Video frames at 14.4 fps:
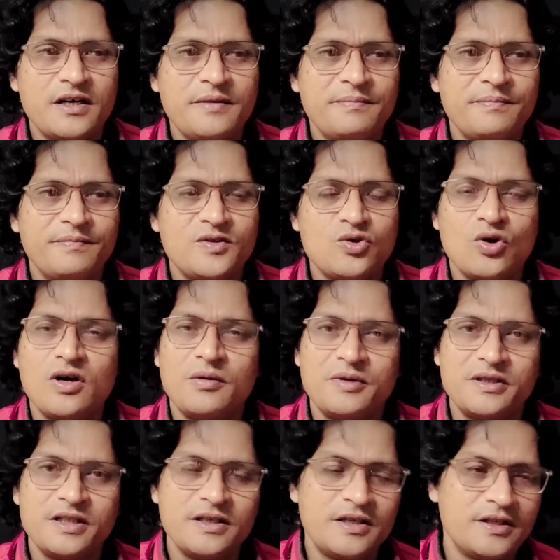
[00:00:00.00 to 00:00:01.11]
जाकर चौका
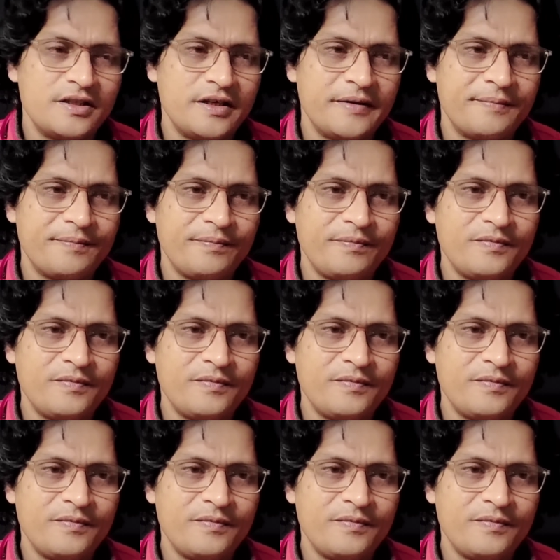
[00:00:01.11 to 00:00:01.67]
बर्तन करती हैं